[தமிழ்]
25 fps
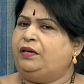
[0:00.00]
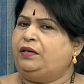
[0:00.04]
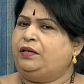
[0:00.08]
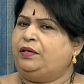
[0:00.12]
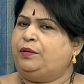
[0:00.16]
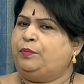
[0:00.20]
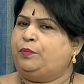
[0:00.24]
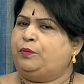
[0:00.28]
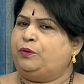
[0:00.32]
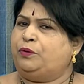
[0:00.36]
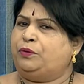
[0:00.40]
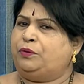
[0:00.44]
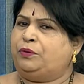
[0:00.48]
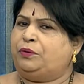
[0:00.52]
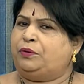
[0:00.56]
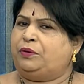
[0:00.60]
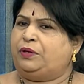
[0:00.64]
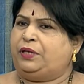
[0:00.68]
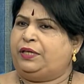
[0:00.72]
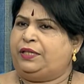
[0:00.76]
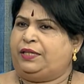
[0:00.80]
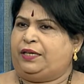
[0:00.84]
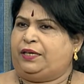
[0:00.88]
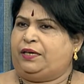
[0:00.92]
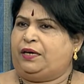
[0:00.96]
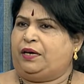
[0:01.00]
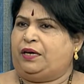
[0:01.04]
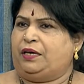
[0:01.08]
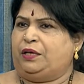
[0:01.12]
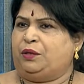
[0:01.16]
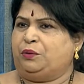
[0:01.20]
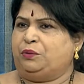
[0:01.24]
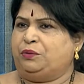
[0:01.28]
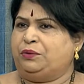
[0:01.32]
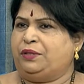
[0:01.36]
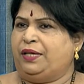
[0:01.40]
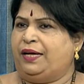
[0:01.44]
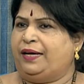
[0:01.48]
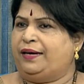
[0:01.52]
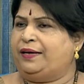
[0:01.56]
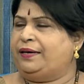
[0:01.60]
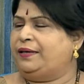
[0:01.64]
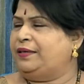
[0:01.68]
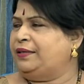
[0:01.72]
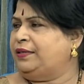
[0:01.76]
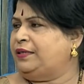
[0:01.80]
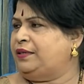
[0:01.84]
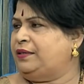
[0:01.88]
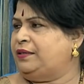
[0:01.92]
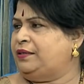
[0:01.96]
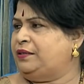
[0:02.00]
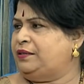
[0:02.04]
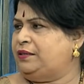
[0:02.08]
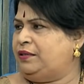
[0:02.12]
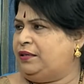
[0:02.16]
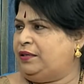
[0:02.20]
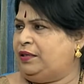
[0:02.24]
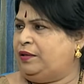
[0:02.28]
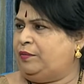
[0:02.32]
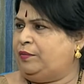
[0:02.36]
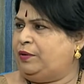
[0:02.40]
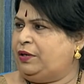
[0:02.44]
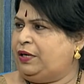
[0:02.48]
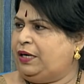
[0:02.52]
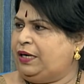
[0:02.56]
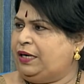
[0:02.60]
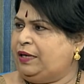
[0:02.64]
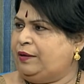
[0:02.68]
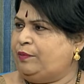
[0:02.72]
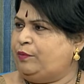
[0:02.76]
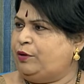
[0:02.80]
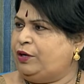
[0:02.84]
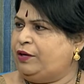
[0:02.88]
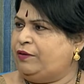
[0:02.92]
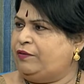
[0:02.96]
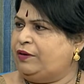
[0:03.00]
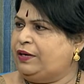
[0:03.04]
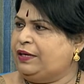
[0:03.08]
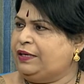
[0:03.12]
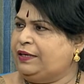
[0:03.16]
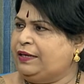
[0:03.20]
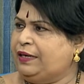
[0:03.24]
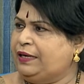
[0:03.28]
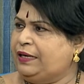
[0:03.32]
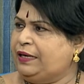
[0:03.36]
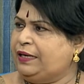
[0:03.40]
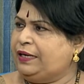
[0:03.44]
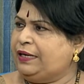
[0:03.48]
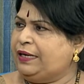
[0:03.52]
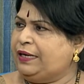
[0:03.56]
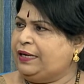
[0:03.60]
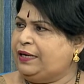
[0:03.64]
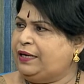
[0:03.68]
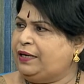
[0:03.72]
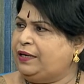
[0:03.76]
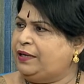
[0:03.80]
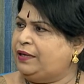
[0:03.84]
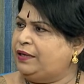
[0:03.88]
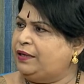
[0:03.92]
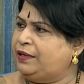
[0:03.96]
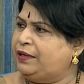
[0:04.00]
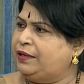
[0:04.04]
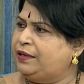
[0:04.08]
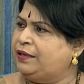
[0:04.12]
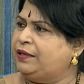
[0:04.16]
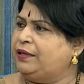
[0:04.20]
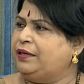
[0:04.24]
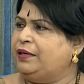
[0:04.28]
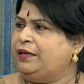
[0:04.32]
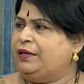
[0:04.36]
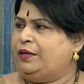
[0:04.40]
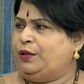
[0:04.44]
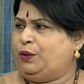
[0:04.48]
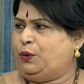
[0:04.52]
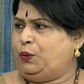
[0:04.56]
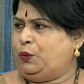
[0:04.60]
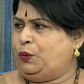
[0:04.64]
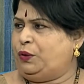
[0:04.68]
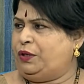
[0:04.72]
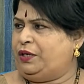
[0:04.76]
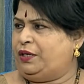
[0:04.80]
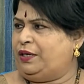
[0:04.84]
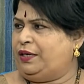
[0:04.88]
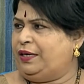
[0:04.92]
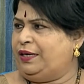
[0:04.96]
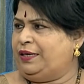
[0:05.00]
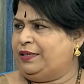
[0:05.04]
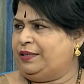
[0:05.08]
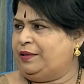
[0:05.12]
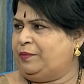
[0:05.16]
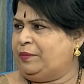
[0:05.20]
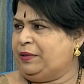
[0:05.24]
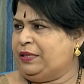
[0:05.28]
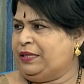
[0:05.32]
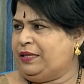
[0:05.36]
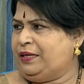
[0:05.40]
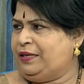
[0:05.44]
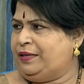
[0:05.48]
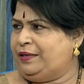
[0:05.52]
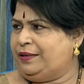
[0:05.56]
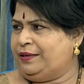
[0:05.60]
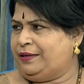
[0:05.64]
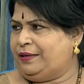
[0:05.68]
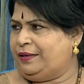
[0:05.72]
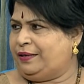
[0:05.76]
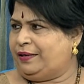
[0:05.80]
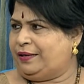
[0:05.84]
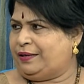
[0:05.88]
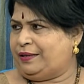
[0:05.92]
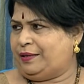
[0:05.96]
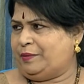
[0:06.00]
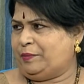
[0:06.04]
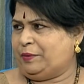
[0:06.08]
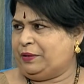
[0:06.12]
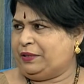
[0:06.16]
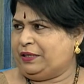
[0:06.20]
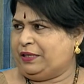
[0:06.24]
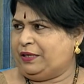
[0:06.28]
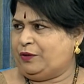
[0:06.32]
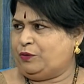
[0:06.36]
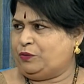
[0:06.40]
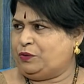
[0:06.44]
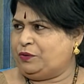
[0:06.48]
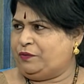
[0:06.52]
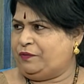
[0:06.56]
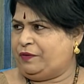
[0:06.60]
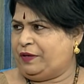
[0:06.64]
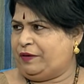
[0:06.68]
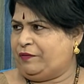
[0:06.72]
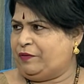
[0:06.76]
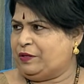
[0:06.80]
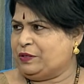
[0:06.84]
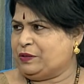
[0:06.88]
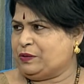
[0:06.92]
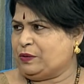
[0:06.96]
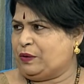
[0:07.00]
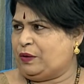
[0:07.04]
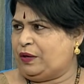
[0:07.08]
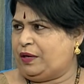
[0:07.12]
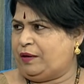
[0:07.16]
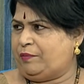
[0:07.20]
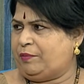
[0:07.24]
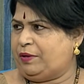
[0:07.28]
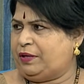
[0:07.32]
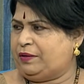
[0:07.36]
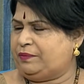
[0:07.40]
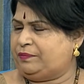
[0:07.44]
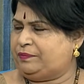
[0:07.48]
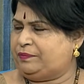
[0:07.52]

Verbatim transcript: இப்போது அதற்கான உதாரணங்கள் நம்ம நடைமுறை வாழ்க்கையில் என்னென்ன நோய்கள்லாம் அந்த மாதிரி இருக்குன்றதை பற்றி கொஞ்சம் விரிவாக சொல்லலாமா